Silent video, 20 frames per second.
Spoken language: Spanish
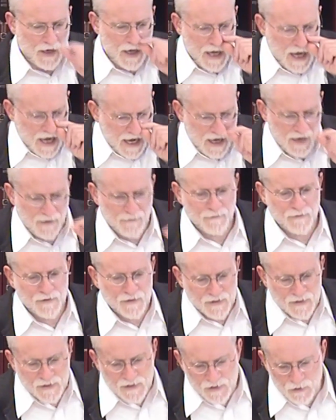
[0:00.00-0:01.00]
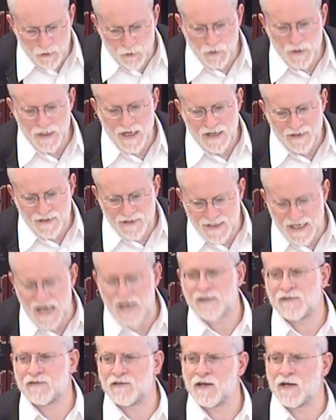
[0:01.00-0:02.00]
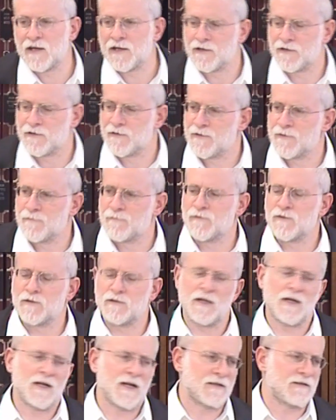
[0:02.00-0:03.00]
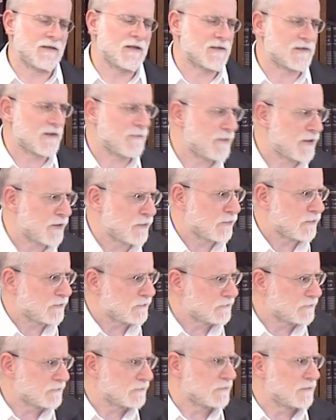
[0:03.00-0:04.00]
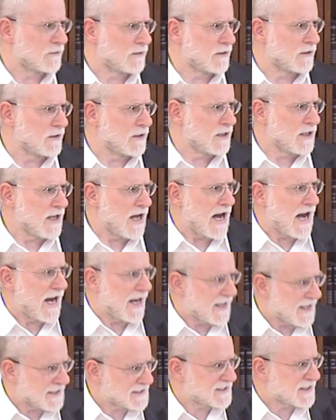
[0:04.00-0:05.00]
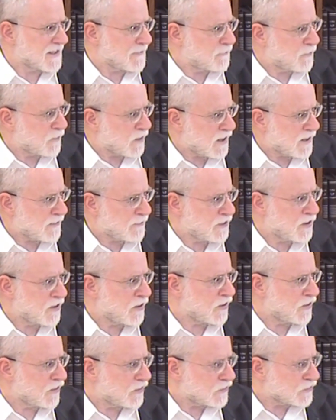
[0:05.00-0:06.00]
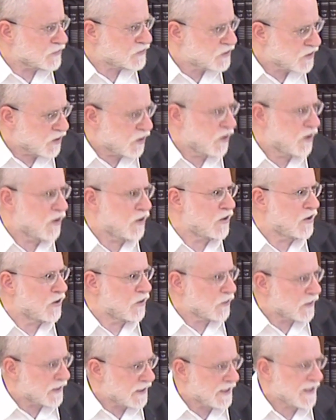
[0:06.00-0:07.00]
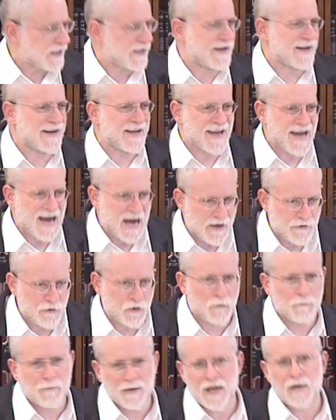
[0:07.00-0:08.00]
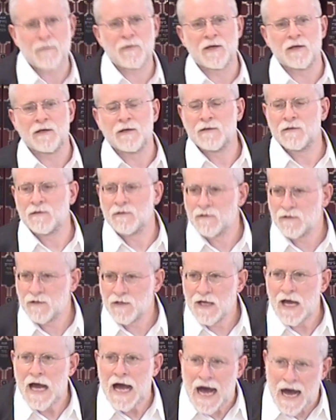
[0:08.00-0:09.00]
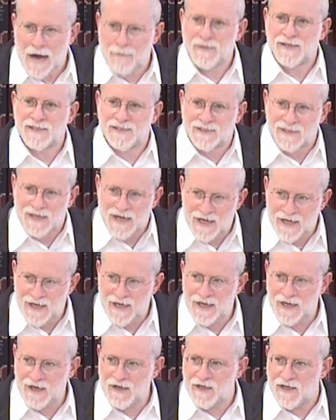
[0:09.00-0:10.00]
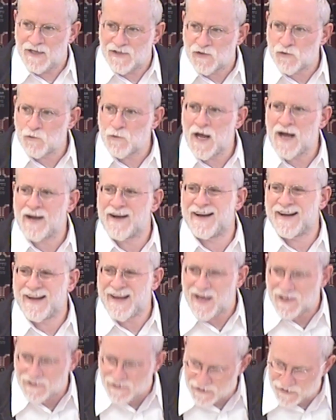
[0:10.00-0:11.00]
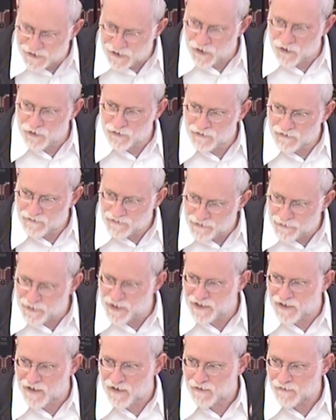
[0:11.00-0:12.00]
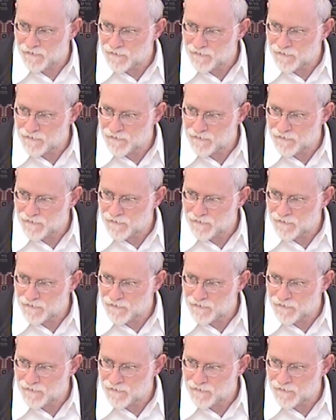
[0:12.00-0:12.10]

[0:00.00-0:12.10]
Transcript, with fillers: Am Zuyatzartili, Teilati Perú. A este pueblo yo lo he creado para mí. Am Israel es una creación divina.